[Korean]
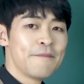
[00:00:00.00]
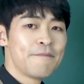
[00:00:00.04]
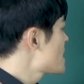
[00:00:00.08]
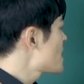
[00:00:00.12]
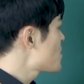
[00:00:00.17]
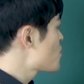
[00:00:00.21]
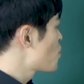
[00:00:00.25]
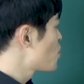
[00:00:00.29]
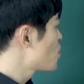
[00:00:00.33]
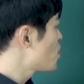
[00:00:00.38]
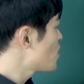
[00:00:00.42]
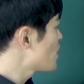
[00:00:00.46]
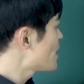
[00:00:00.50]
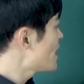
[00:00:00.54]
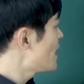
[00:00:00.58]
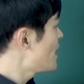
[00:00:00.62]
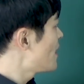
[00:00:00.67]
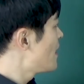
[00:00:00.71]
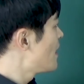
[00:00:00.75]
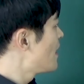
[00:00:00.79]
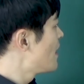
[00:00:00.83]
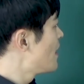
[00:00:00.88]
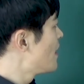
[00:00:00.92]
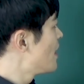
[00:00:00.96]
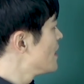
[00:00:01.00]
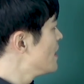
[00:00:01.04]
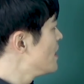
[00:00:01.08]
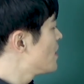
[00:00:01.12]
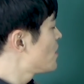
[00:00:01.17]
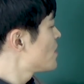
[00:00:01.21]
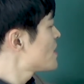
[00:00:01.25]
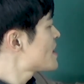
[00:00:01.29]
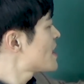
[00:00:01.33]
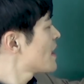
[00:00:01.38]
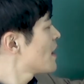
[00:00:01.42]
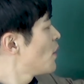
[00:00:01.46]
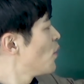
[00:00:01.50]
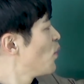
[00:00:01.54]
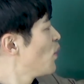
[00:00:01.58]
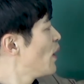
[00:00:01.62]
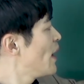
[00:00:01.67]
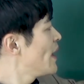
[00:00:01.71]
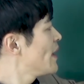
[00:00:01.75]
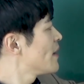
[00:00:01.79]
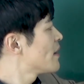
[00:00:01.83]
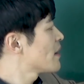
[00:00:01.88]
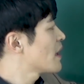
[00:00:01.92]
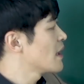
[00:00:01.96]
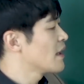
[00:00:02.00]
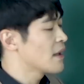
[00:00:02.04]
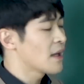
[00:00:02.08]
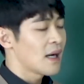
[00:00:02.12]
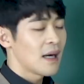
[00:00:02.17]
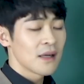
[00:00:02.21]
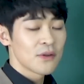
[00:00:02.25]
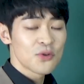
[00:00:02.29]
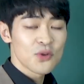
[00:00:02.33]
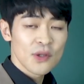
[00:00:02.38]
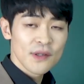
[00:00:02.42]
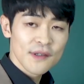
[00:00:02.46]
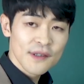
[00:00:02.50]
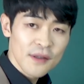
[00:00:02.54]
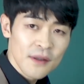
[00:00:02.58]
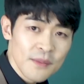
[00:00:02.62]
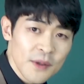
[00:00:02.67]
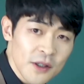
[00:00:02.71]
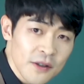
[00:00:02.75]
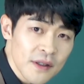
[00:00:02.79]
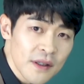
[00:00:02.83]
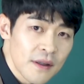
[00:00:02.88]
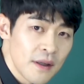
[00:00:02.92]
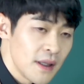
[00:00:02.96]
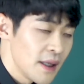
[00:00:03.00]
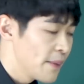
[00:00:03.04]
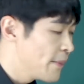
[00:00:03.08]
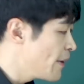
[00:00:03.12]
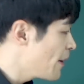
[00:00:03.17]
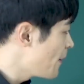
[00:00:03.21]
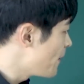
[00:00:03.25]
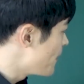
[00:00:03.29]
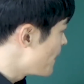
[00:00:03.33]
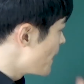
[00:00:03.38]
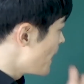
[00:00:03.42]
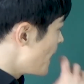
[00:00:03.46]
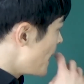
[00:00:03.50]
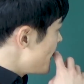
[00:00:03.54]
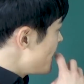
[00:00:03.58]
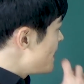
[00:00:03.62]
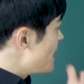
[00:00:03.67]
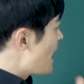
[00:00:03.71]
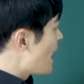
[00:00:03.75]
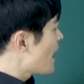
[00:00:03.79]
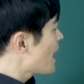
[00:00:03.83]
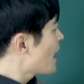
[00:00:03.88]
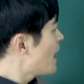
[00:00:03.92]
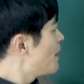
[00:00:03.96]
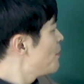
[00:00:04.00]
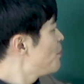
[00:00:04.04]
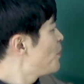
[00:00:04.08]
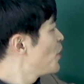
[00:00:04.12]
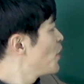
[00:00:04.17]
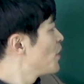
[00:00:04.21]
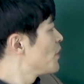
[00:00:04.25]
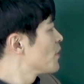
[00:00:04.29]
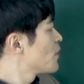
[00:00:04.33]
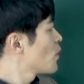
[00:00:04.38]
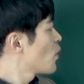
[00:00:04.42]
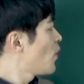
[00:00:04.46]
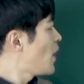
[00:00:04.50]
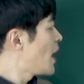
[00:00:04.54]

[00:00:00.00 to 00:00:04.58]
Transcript: 자, 조동사 이걸 제가 왜 이렇게 강조해서 설명드렸냐면 약한 표현,